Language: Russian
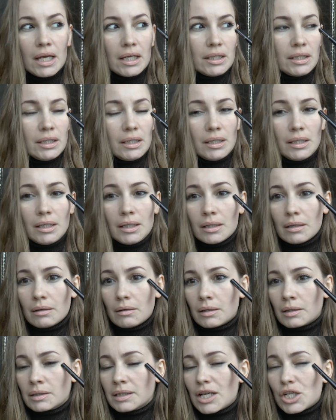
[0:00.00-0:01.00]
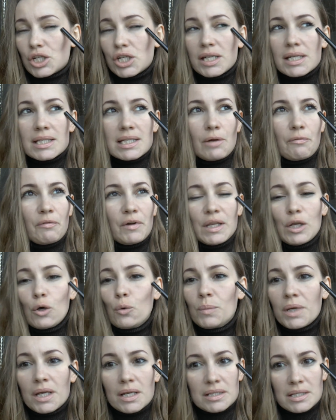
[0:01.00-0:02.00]
И даже если вы не
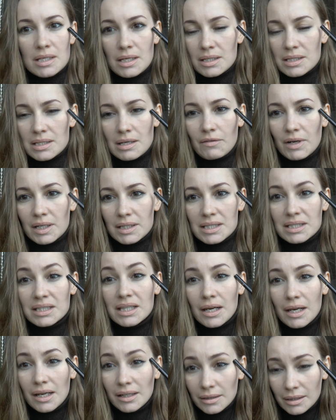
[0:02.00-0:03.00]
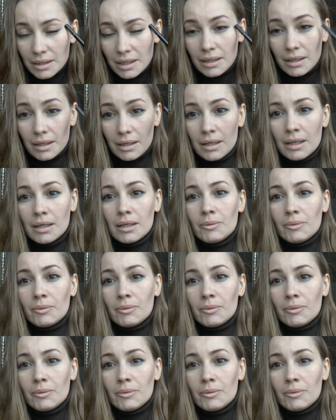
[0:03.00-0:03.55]
умеете рисовать стрелки,